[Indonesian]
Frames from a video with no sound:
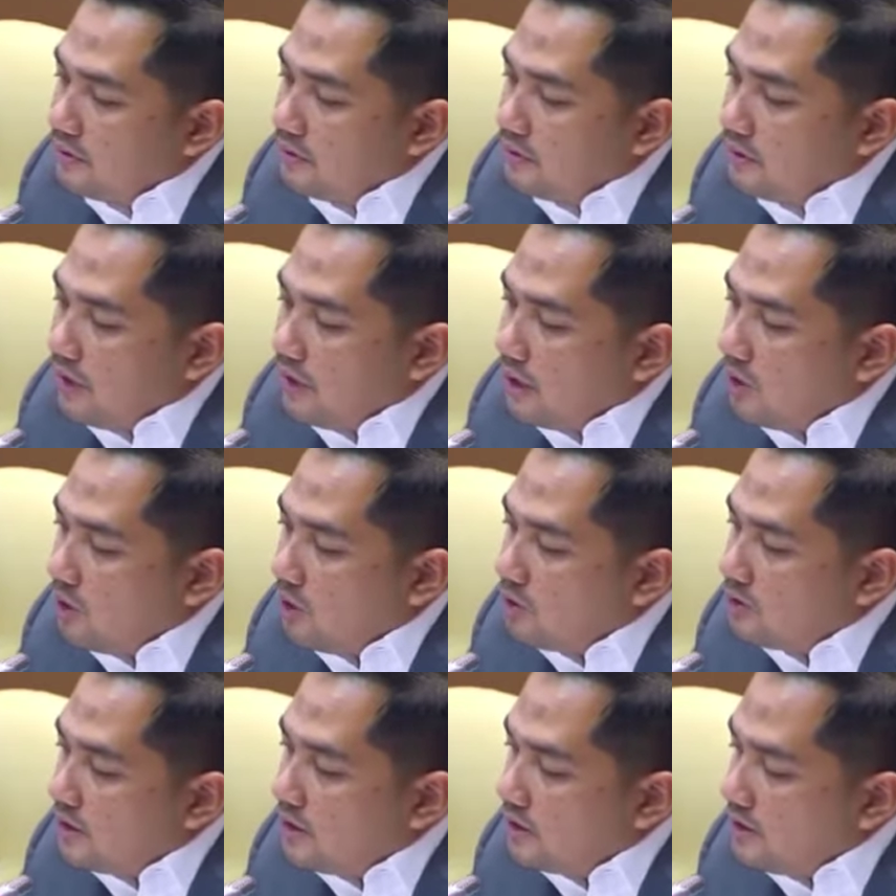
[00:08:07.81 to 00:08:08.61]
Yang
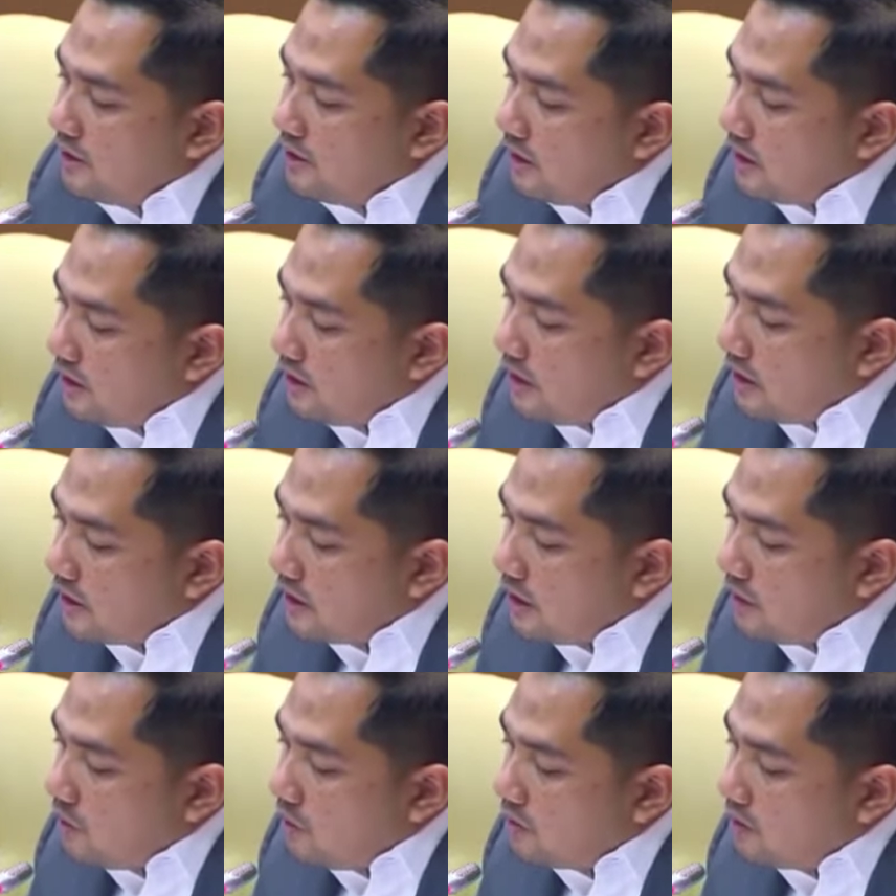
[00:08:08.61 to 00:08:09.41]
konsesinya tidak
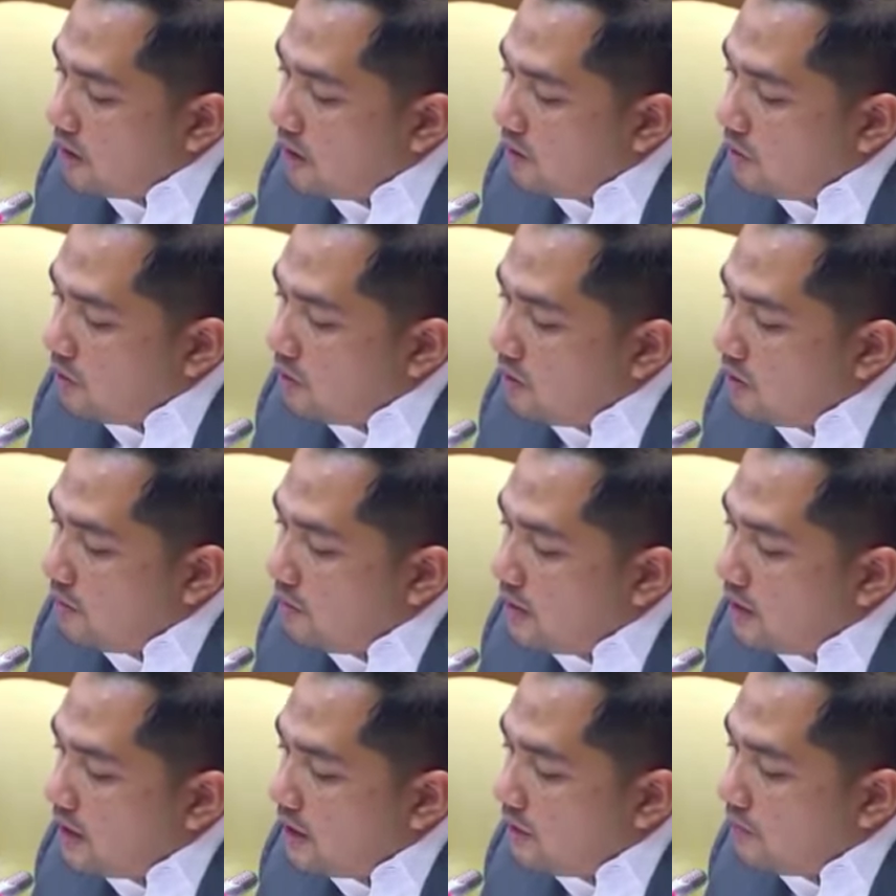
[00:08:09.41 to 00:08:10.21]
tanggung-tanggung
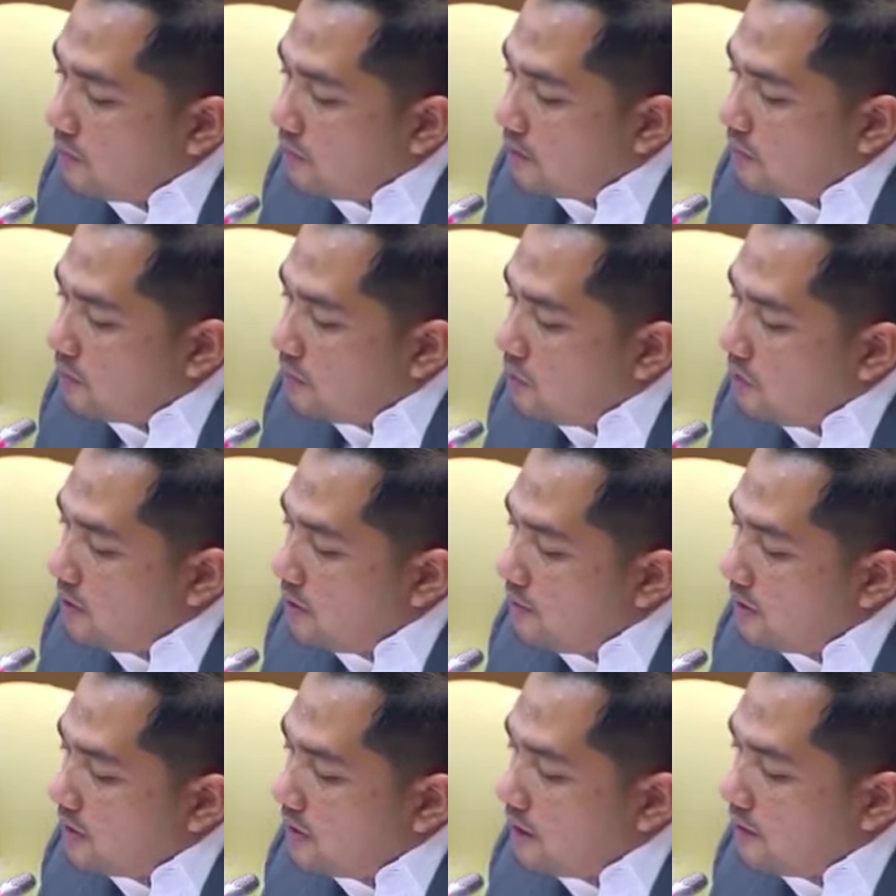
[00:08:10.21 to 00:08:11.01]
lebih dari 45
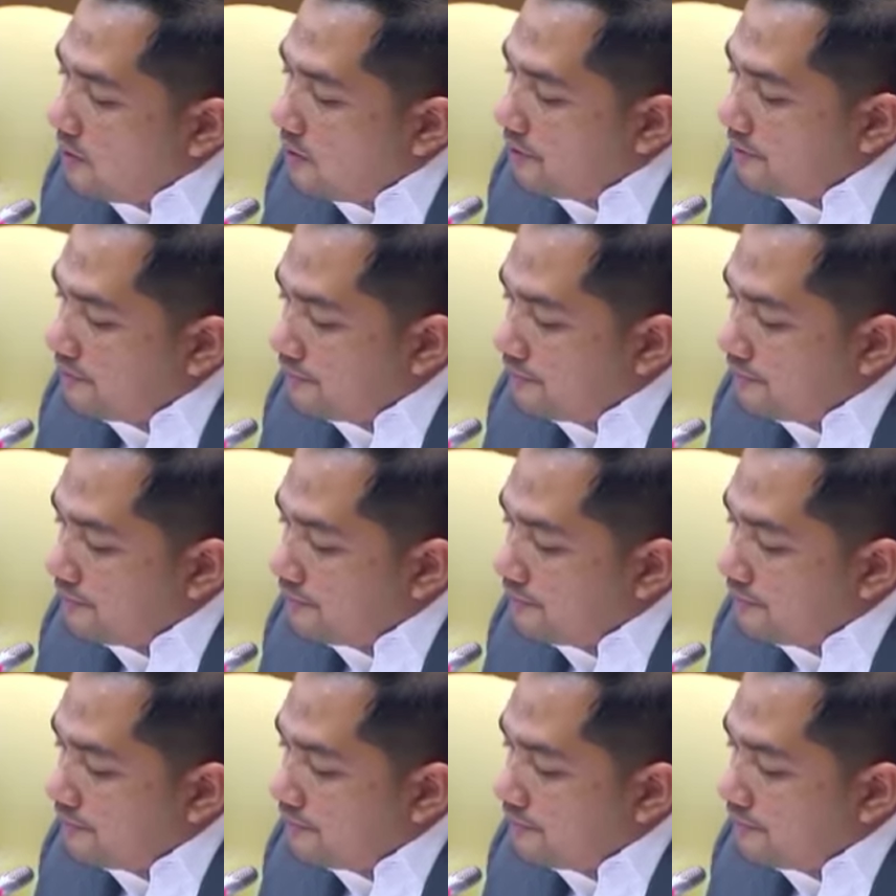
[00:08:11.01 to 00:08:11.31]
tahun.